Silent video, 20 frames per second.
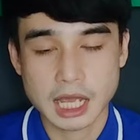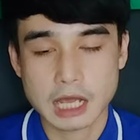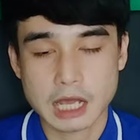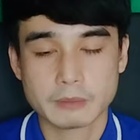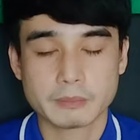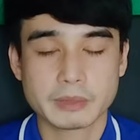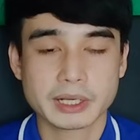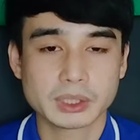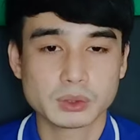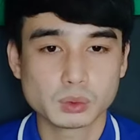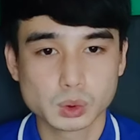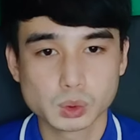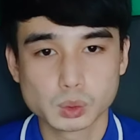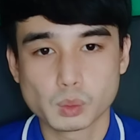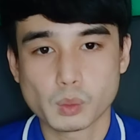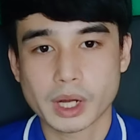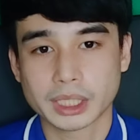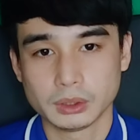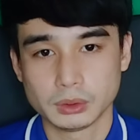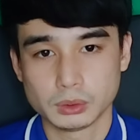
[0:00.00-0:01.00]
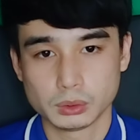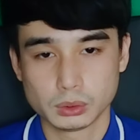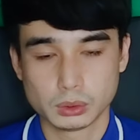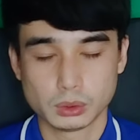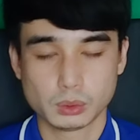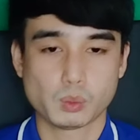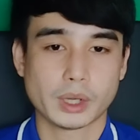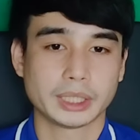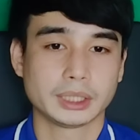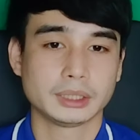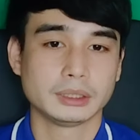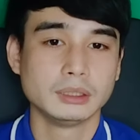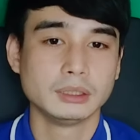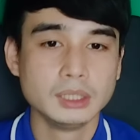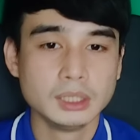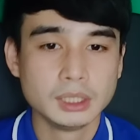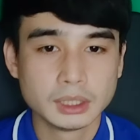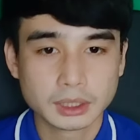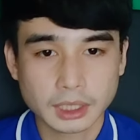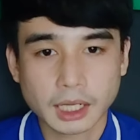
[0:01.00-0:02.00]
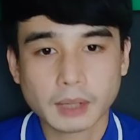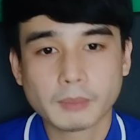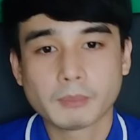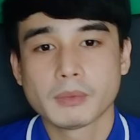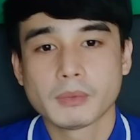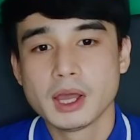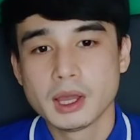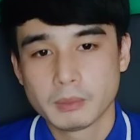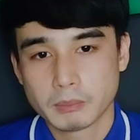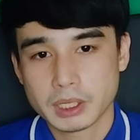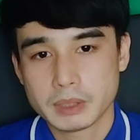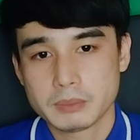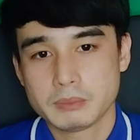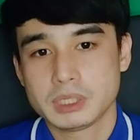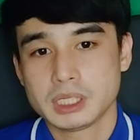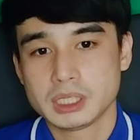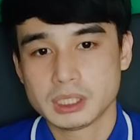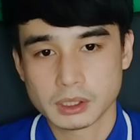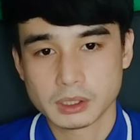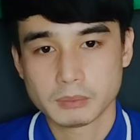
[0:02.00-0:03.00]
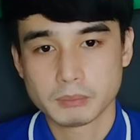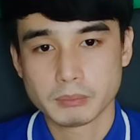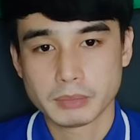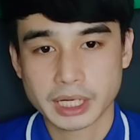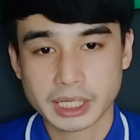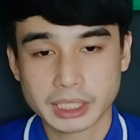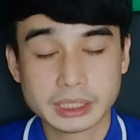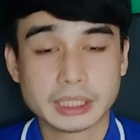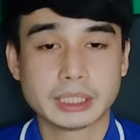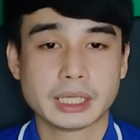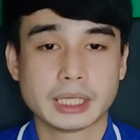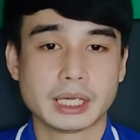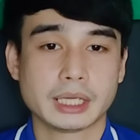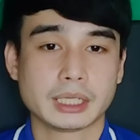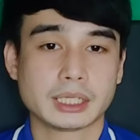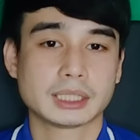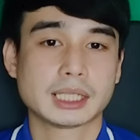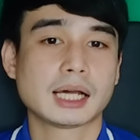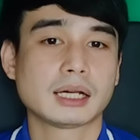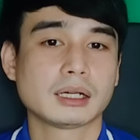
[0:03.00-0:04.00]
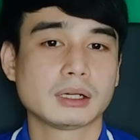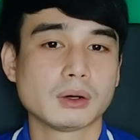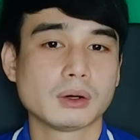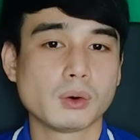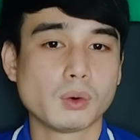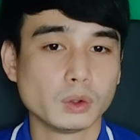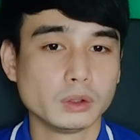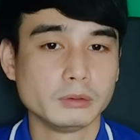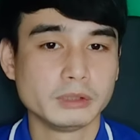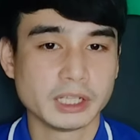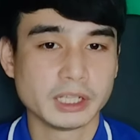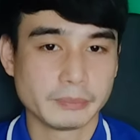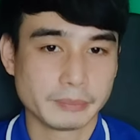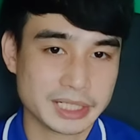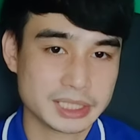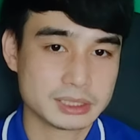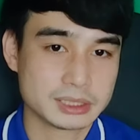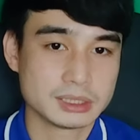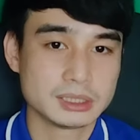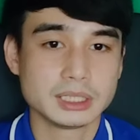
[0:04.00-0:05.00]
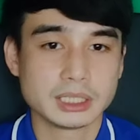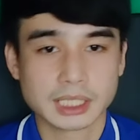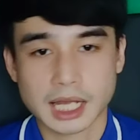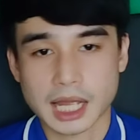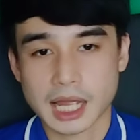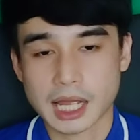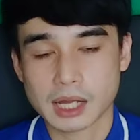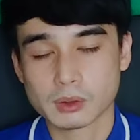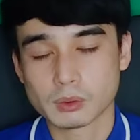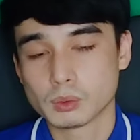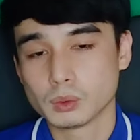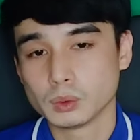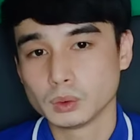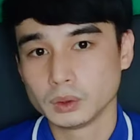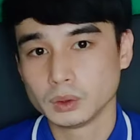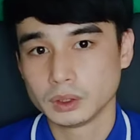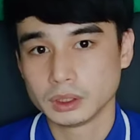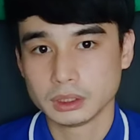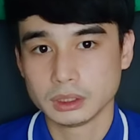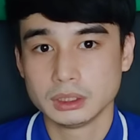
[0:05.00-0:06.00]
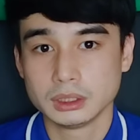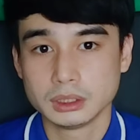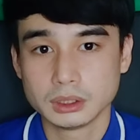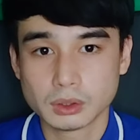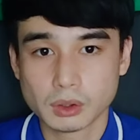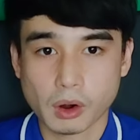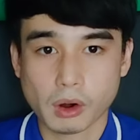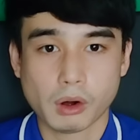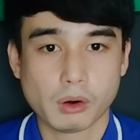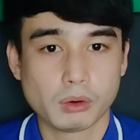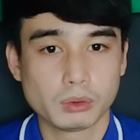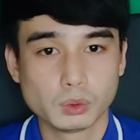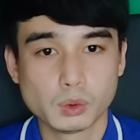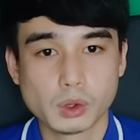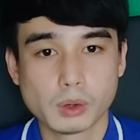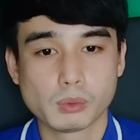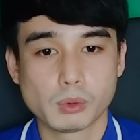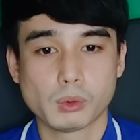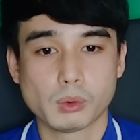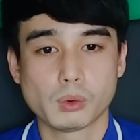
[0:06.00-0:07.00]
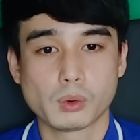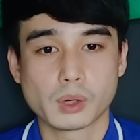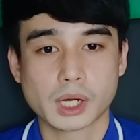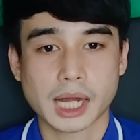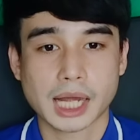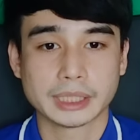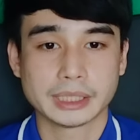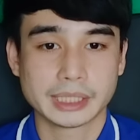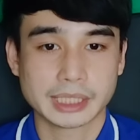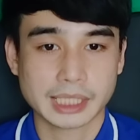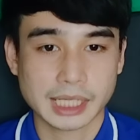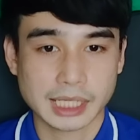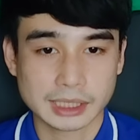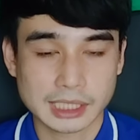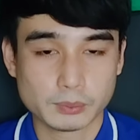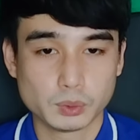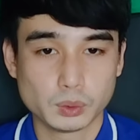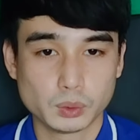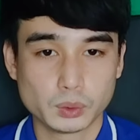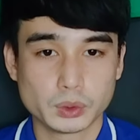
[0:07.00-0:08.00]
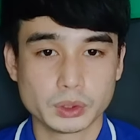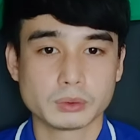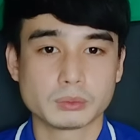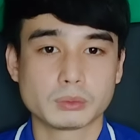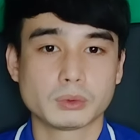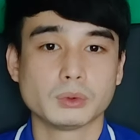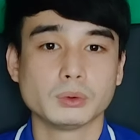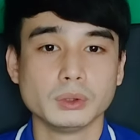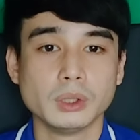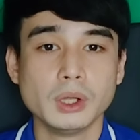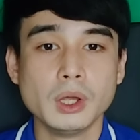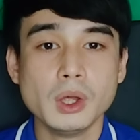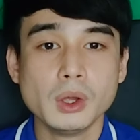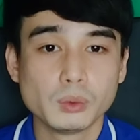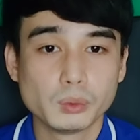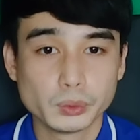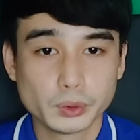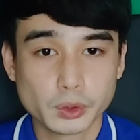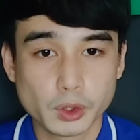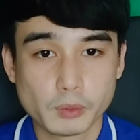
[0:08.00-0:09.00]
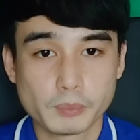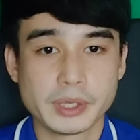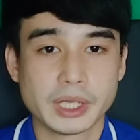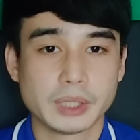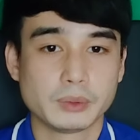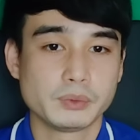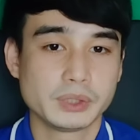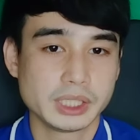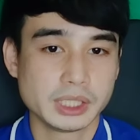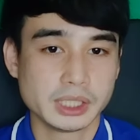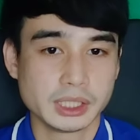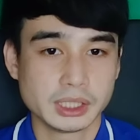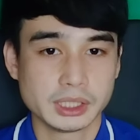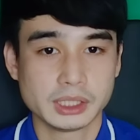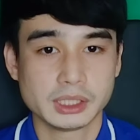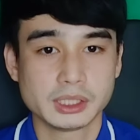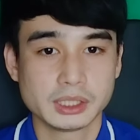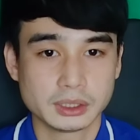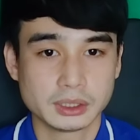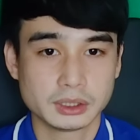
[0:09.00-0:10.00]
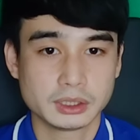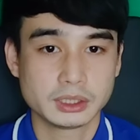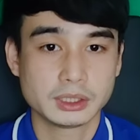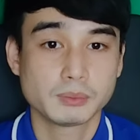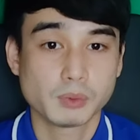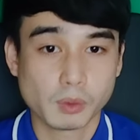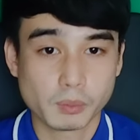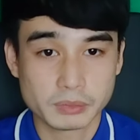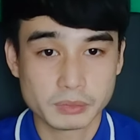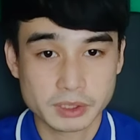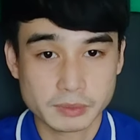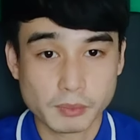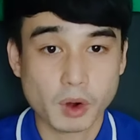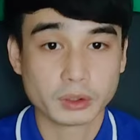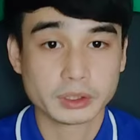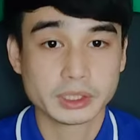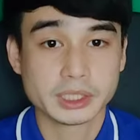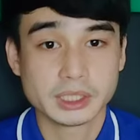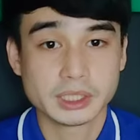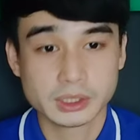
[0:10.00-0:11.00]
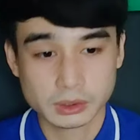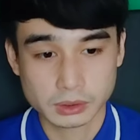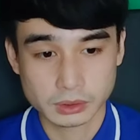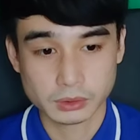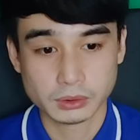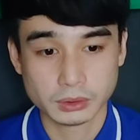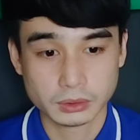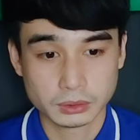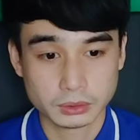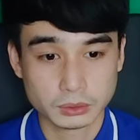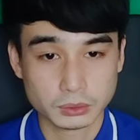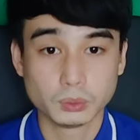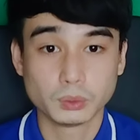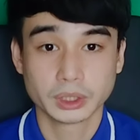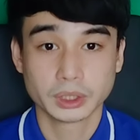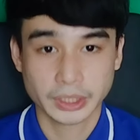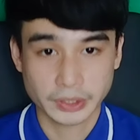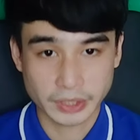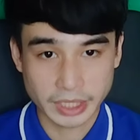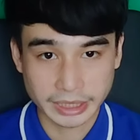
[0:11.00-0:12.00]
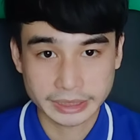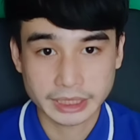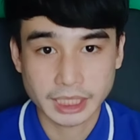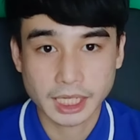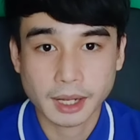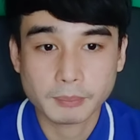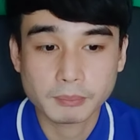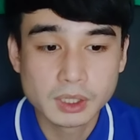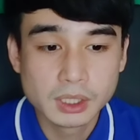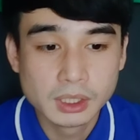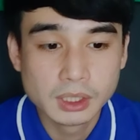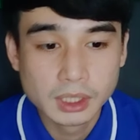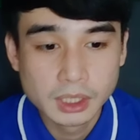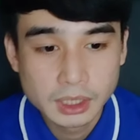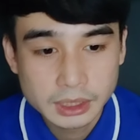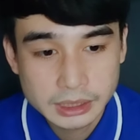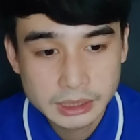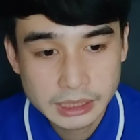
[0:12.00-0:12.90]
ไปทุกๆวันนะครับไม่มีแม้แต่กระทั่งคนเนี่ยมาซื้อสินค้าคุณหรือขอร่วมโอกาสในการทำธุรกิจของคุณลองเปลี่ยนวิธีที่ผมจะบอกนี้ดูแล้วกันนะครับอย่า